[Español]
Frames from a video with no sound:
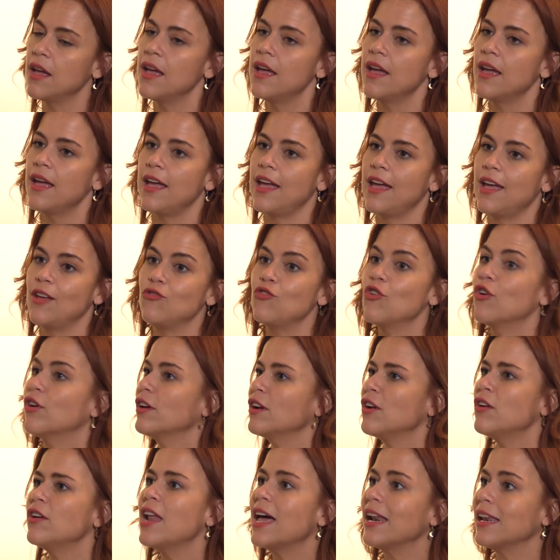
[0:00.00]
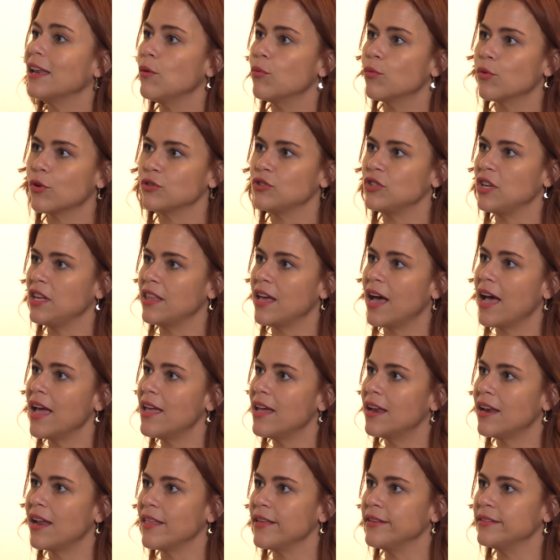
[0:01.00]
Eh, yo creo en la rigurosidad y en
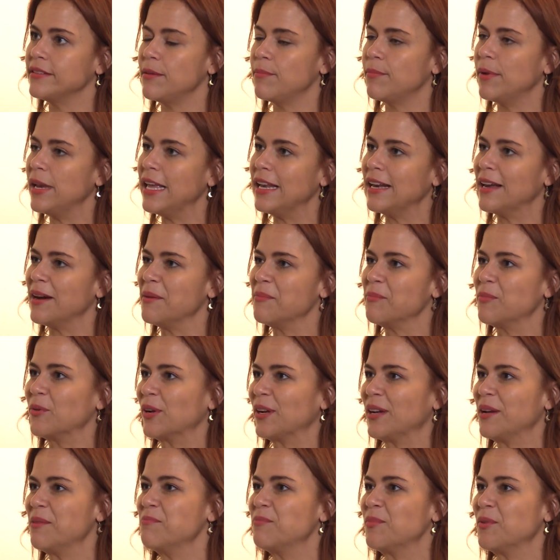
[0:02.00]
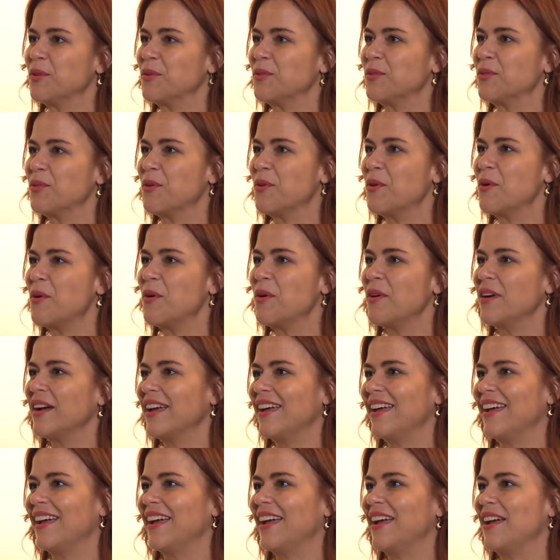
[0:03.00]
la disciplina. Por ejemplo, yo
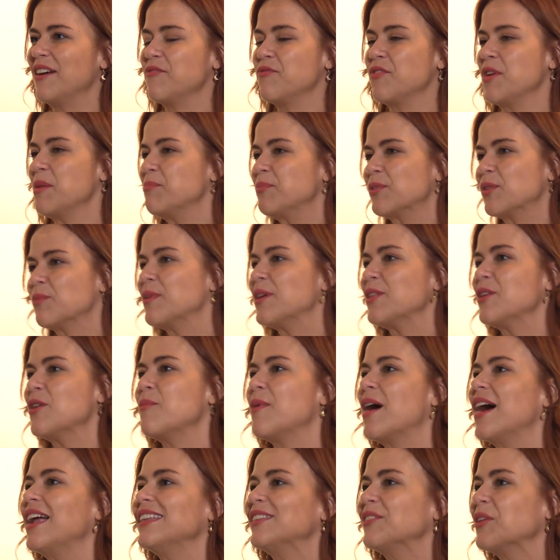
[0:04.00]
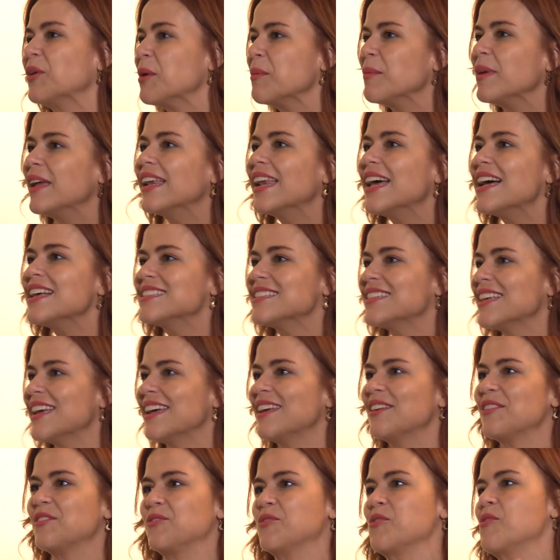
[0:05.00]
eh, fui el promedio más alto de mi
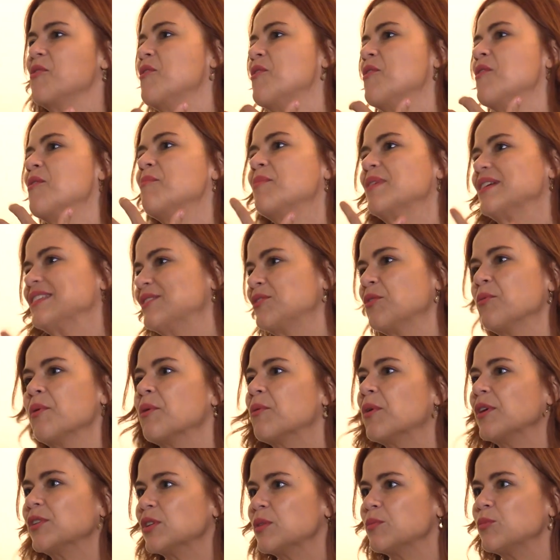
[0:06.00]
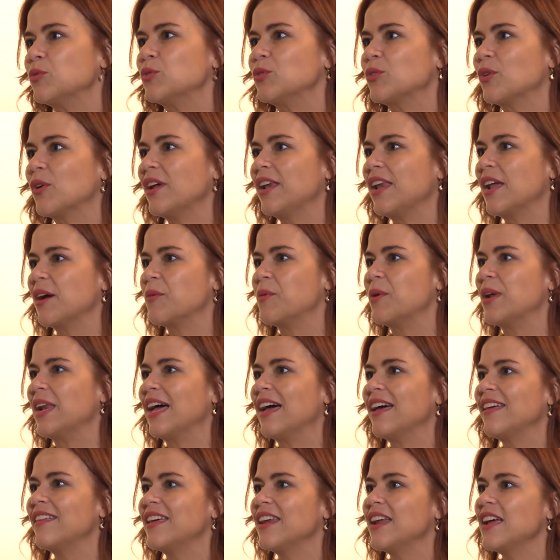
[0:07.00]
clase, yo pues tuve cuatro puntos en la escuela
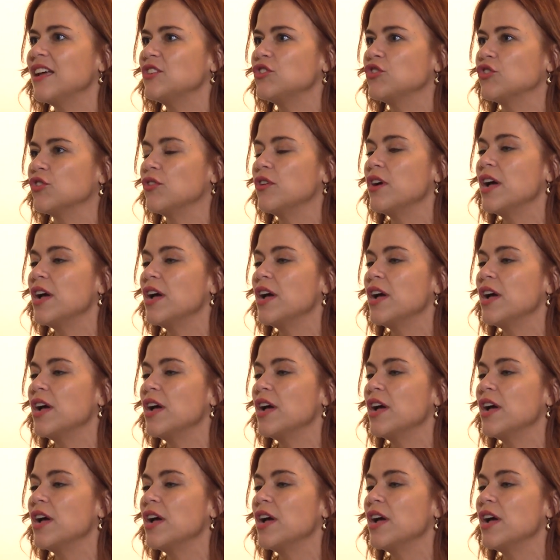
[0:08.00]
de derecho